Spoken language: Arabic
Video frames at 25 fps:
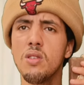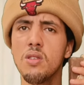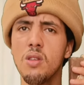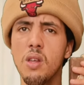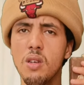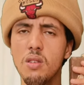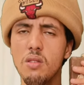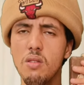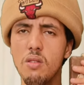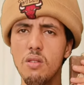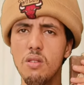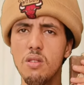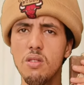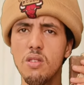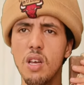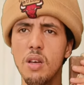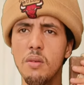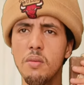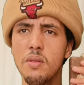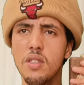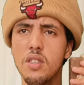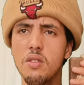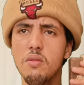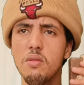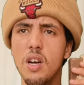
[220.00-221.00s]
عيطوا
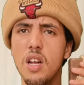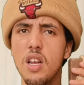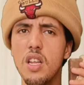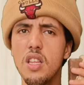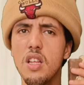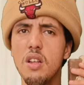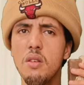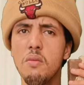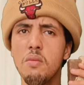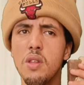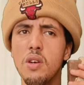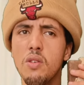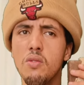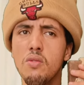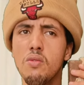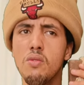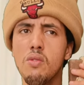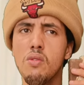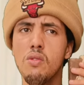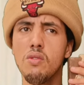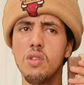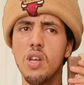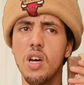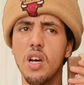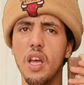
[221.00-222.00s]
لصاحبتكم طيب خلينا
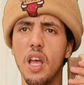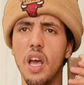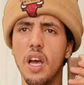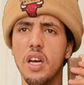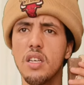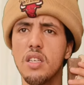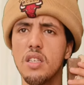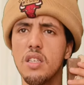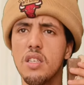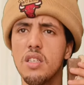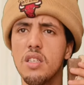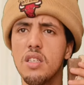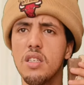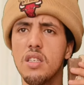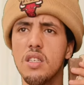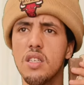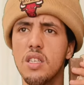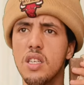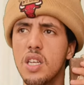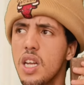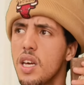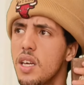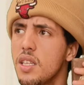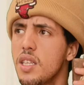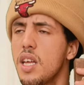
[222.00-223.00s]
نبداو دغيا
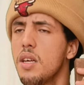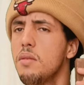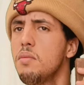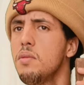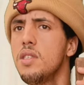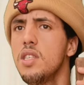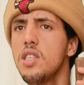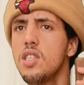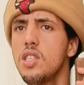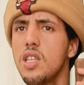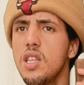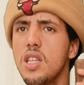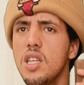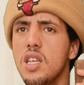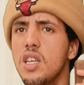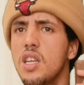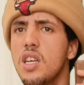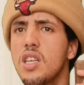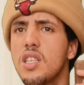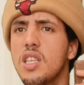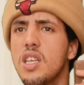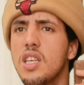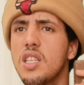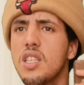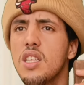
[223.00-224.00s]
راه تابعناش علاش
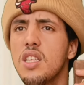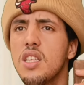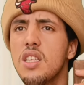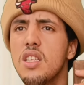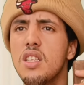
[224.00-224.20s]
العراسات